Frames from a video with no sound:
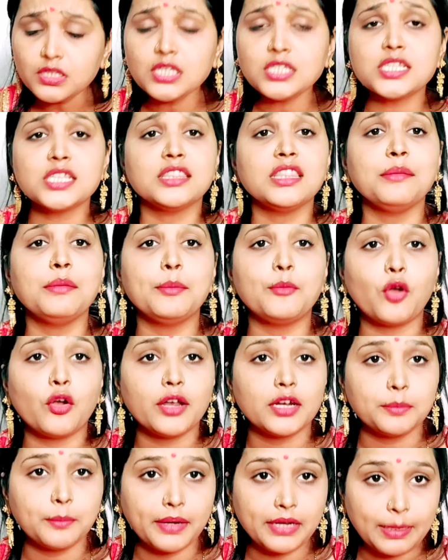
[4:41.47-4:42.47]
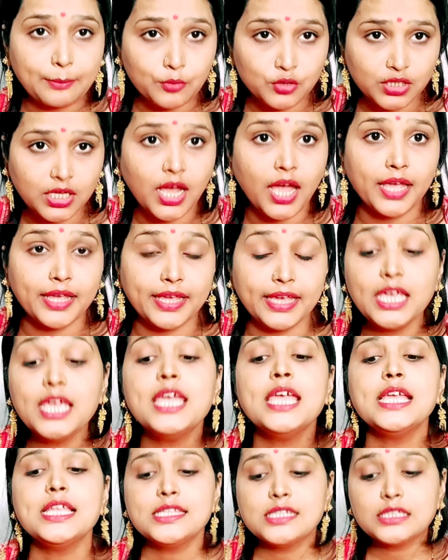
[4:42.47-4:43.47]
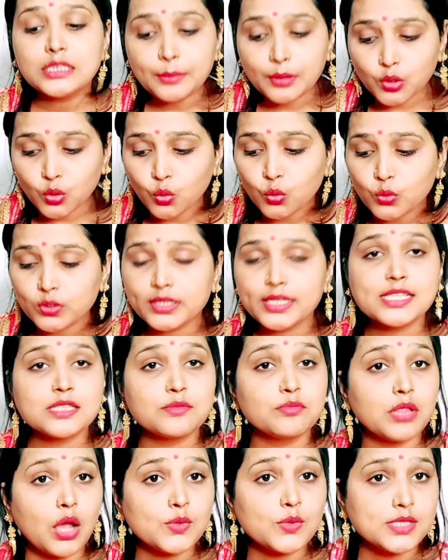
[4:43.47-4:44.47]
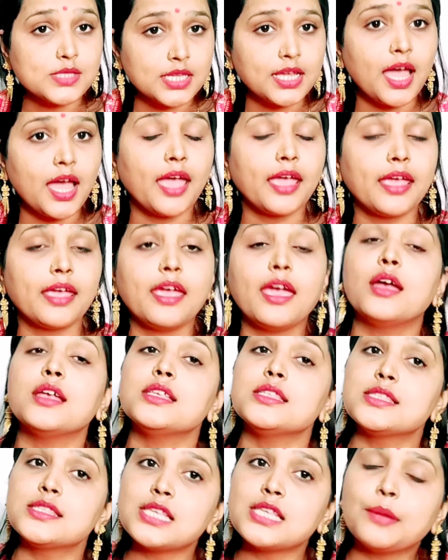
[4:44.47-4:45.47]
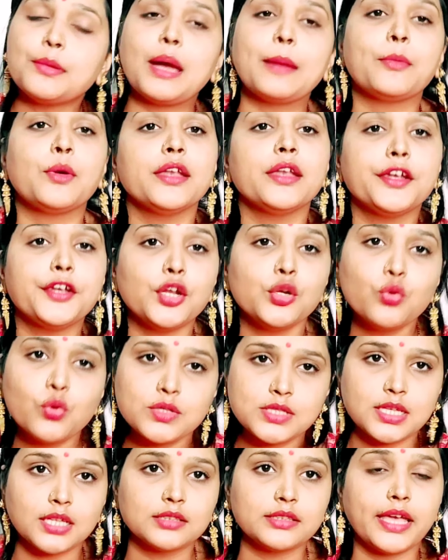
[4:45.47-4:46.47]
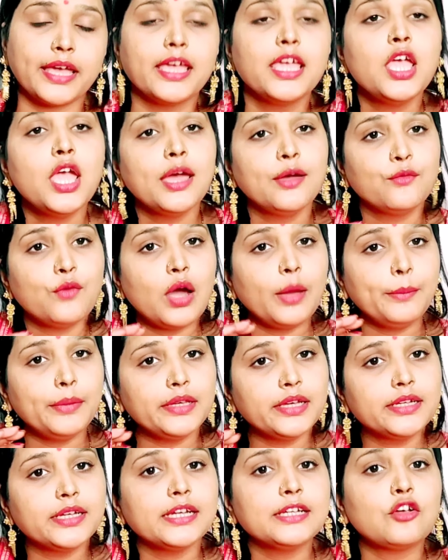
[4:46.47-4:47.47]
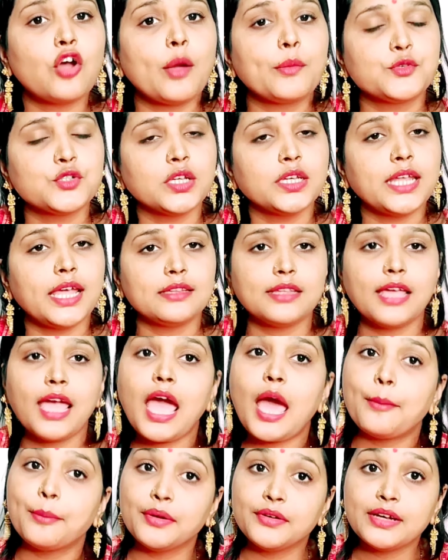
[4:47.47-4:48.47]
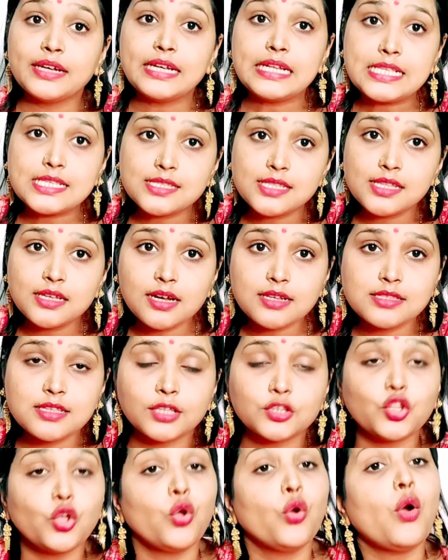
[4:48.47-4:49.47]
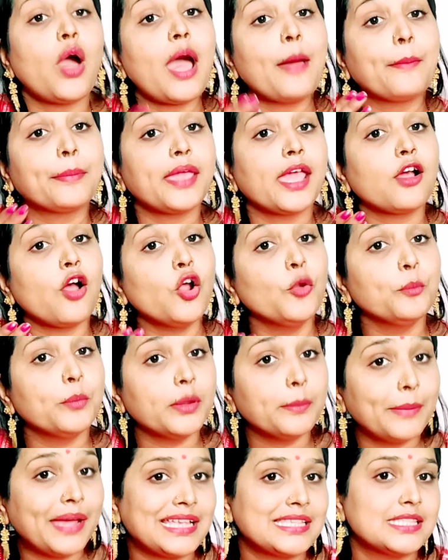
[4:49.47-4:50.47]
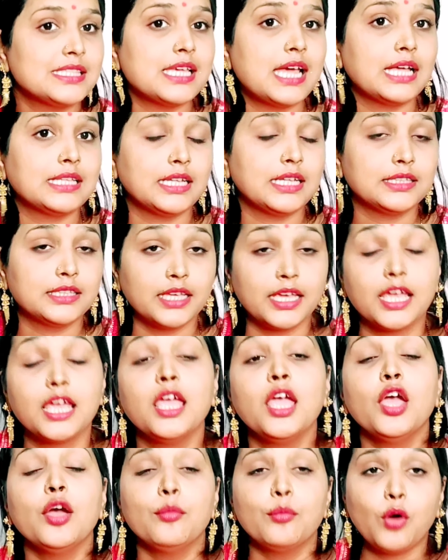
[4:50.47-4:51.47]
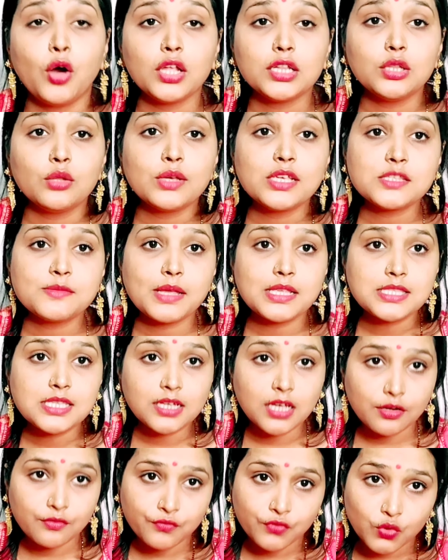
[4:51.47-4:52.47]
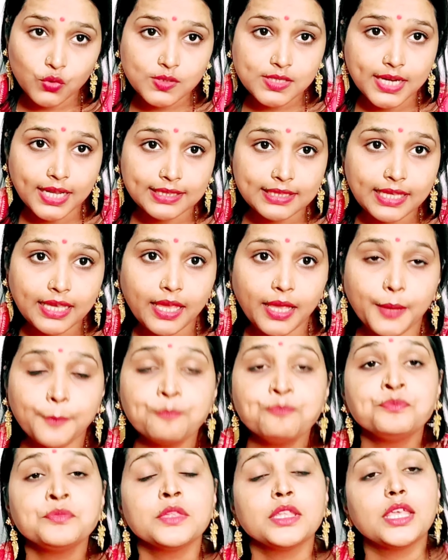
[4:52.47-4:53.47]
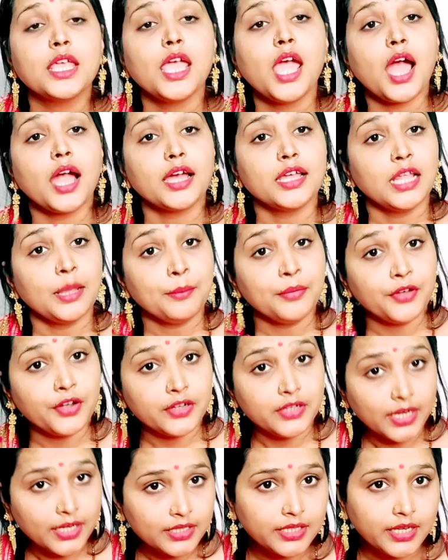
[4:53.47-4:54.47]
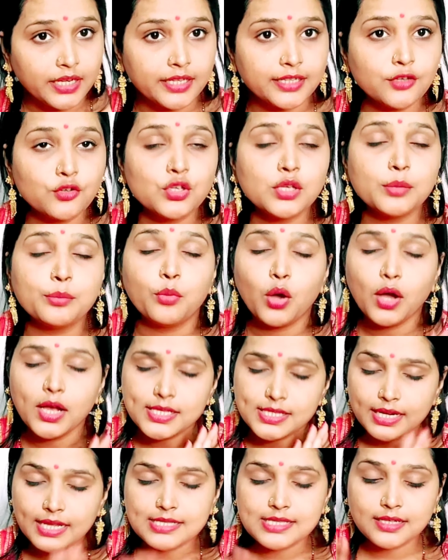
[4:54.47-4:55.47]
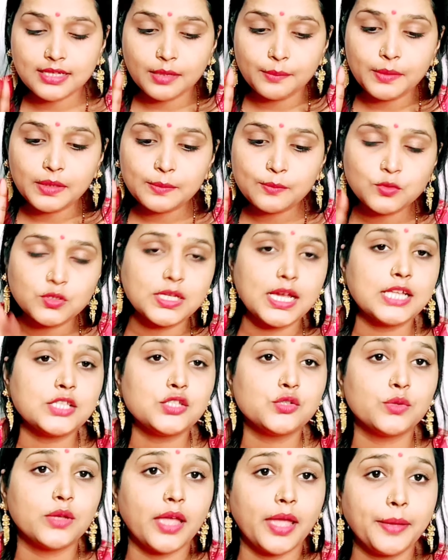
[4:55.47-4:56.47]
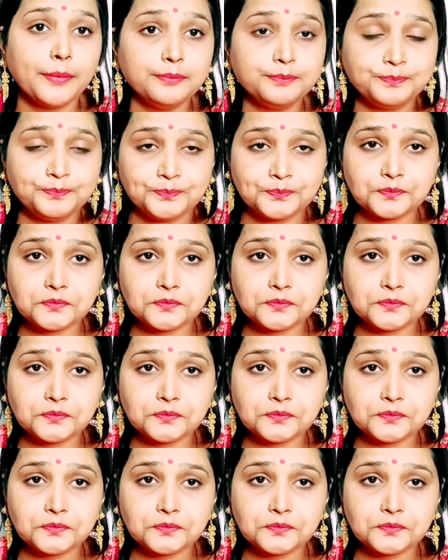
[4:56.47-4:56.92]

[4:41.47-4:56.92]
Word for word: जितने भी प्रोडक्ट मैंने आपको दिखाए हैं जितने भी कुर्तीज़ ब्लाउज दिखाए हैं सब आपका रिटर्न हो सकता है वहाँ पर रिटर्न का ऑप्शन रहता है आप रिटर्न इजीली कर सकते हो आपके अकाउंट पर पैसे आ जाते हैं बहुत लोग इस बात से कंफ्यूज रहते हैं कि अगर हम रिटर्न करेंगे क्योंकि बहुत सारा ऐसा कमेंट मुझे आ चुका है